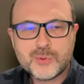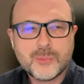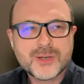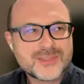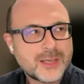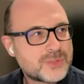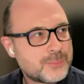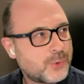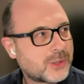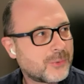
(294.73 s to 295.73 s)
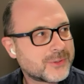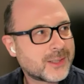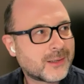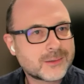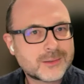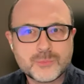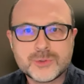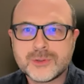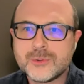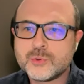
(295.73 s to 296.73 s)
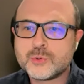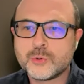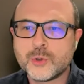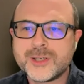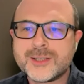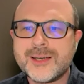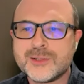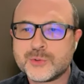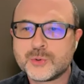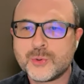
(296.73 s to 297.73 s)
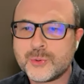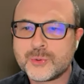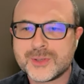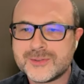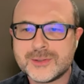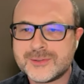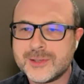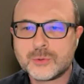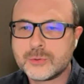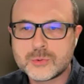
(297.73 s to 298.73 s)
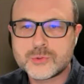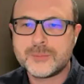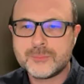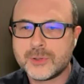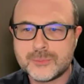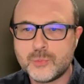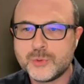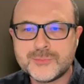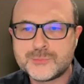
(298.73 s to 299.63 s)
pour moi, c'est un petit peu, comment dire, euh, comme une, une cour de récré, la photo de rue. C'est le truc où je vais me,